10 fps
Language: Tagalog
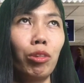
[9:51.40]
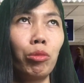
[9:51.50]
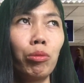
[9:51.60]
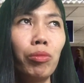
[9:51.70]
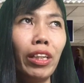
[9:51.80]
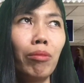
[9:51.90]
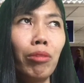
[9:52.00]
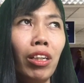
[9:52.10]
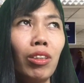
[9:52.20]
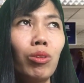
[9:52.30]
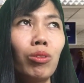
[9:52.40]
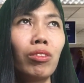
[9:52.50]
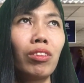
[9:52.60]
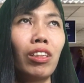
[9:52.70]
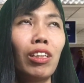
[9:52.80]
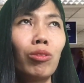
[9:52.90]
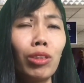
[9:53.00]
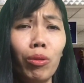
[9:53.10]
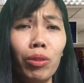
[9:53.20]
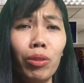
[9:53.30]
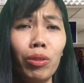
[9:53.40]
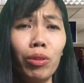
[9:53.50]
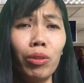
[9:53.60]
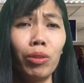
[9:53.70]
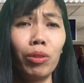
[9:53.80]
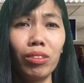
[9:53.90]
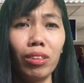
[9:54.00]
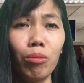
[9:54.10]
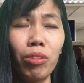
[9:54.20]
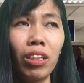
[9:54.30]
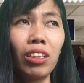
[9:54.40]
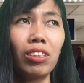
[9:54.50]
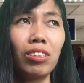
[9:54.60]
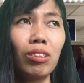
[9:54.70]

o problema kung anong gawin natin doon, 'di ba?